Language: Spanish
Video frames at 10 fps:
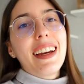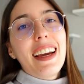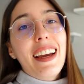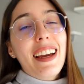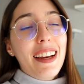
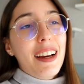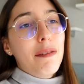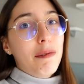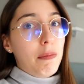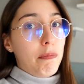Que
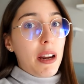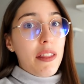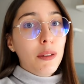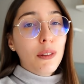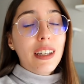
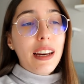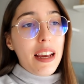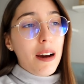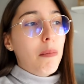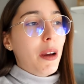parece
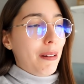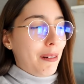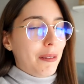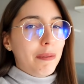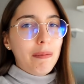tontería,
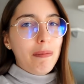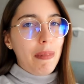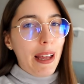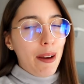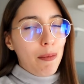pero
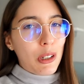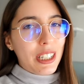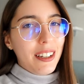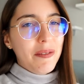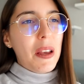
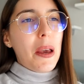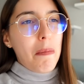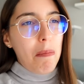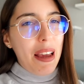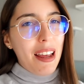veremos, ¿eh?
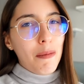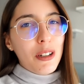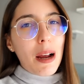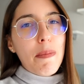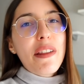
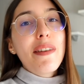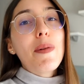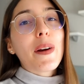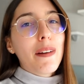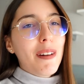Veremos a
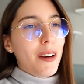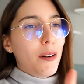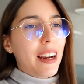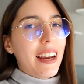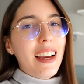principios de
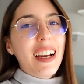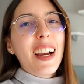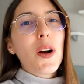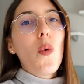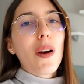verano qué
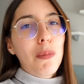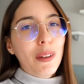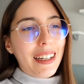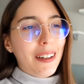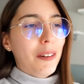
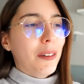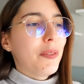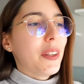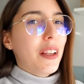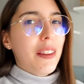cuerpo tengo
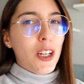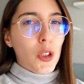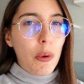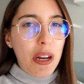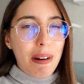de
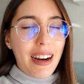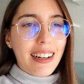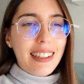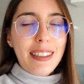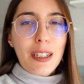subir y
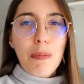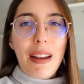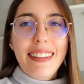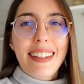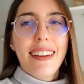bajar tantas
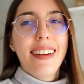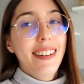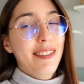plantas.